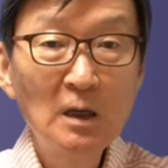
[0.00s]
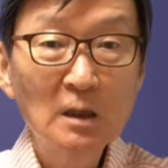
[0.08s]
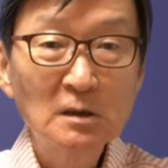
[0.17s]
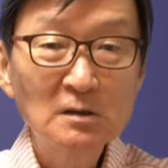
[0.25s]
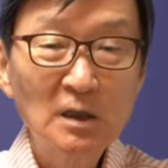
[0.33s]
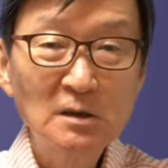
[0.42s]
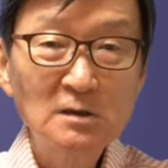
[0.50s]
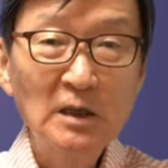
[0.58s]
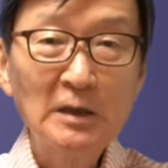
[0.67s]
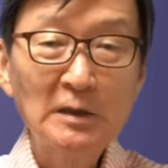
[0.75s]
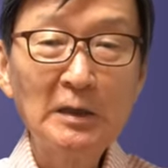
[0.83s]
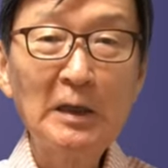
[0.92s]
근데 이제
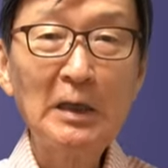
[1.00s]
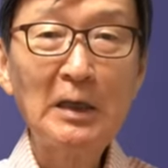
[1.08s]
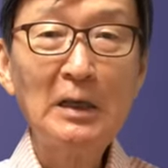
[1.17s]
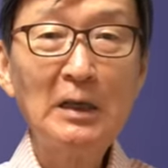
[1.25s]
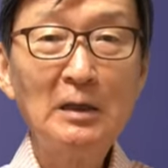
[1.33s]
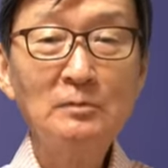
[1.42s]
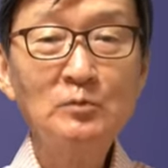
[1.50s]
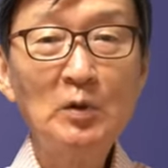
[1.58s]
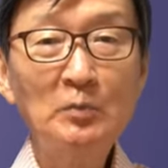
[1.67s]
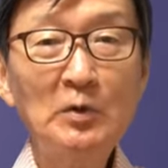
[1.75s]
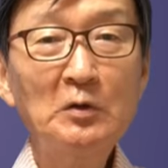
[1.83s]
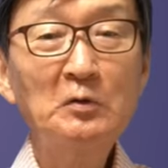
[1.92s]
이게
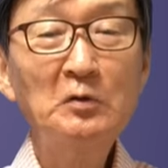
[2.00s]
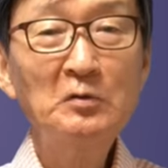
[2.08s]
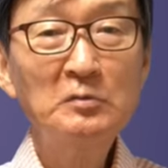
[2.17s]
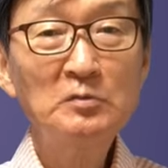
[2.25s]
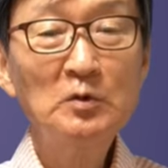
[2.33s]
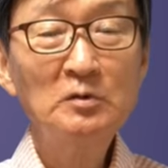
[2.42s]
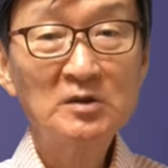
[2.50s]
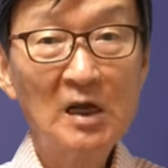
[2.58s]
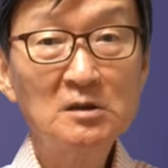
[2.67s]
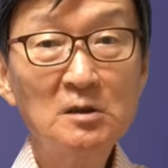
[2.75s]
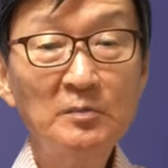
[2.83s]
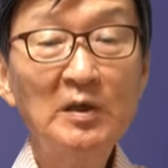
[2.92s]
미국은
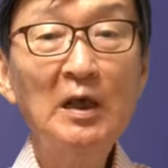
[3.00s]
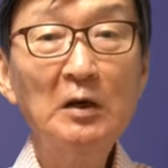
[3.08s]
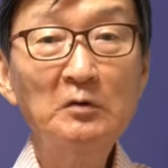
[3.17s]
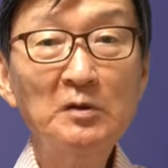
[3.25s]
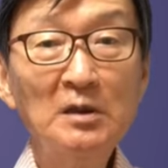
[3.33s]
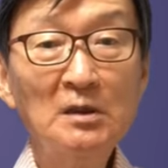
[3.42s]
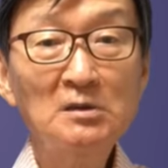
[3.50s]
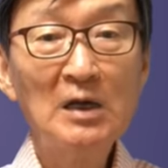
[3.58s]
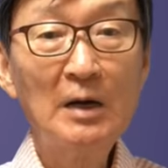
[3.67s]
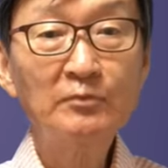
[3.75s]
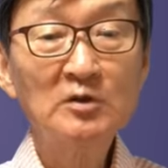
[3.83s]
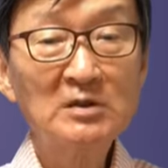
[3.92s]
사실 미 해군이 이제
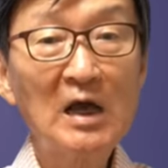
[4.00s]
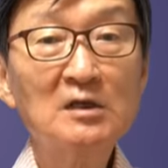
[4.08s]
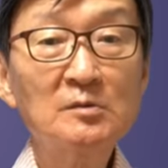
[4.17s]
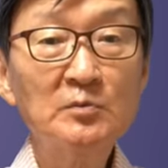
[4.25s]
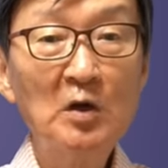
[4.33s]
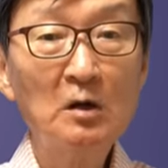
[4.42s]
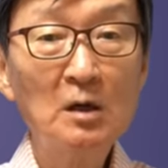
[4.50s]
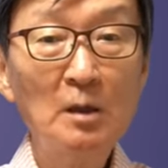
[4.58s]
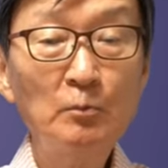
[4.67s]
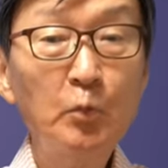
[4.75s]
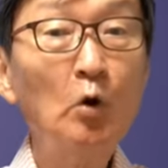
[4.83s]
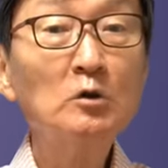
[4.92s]
앞으로
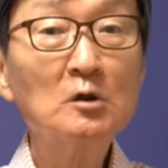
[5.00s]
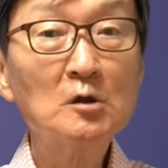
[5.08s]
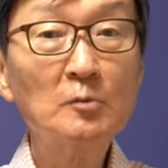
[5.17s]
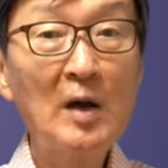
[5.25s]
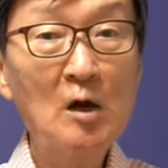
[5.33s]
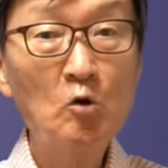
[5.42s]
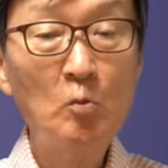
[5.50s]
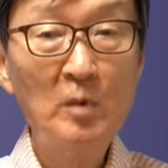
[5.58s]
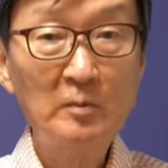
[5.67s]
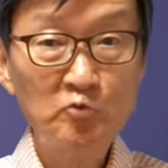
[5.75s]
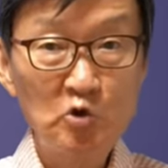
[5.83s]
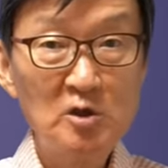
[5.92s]
40년간 포드급
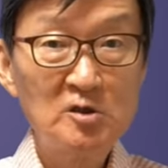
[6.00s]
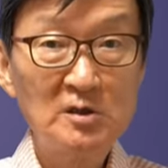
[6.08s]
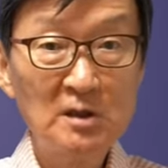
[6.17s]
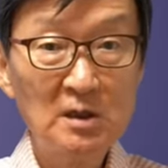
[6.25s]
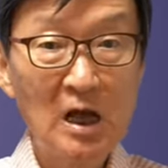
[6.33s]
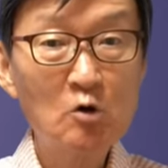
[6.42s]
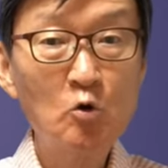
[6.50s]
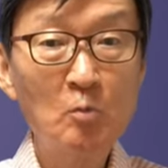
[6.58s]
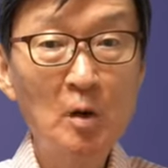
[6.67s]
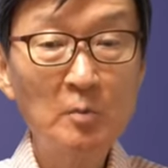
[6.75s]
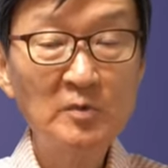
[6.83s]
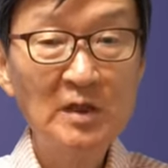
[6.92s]
항공모함 최신
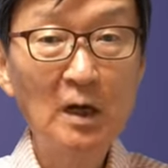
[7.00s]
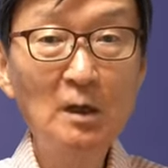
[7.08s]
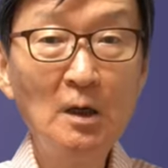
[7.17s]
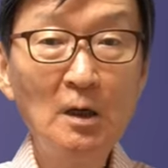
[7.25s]
항공모함입니다.